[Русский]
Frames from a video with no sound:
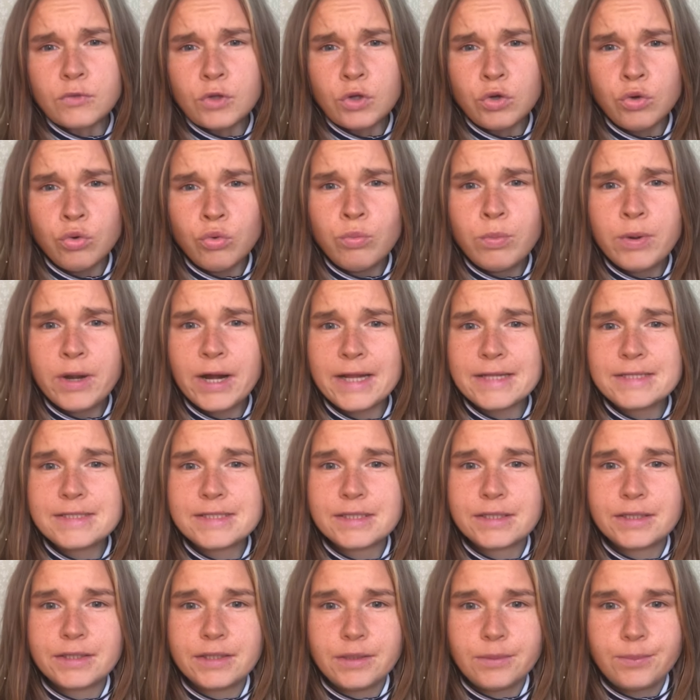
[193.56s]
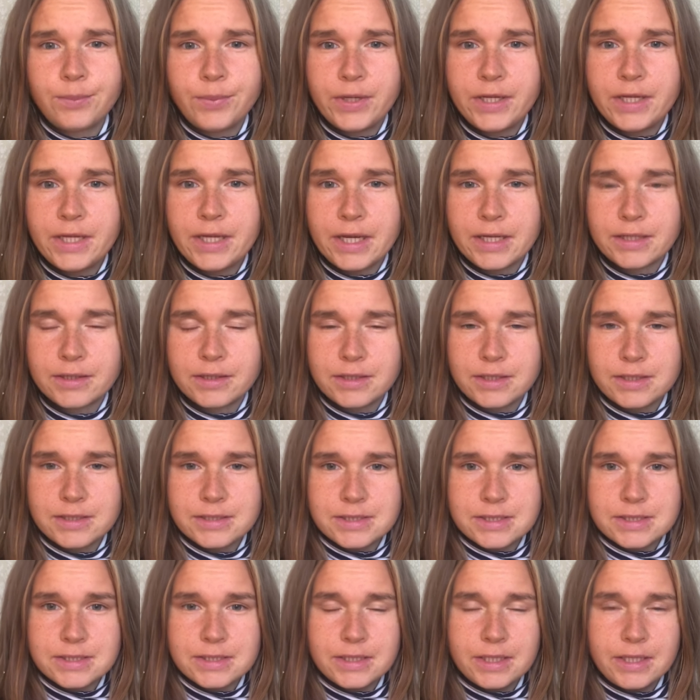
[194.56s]
убрать это неприятное
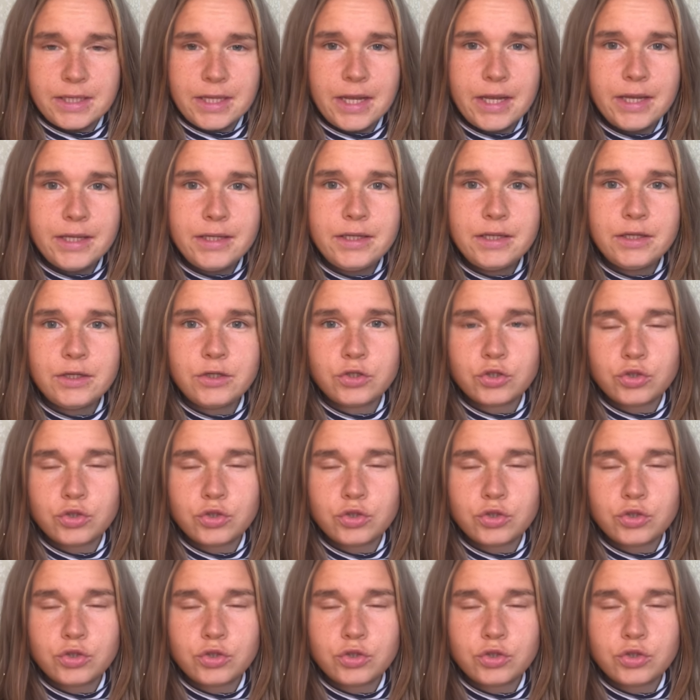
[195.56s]
состояние,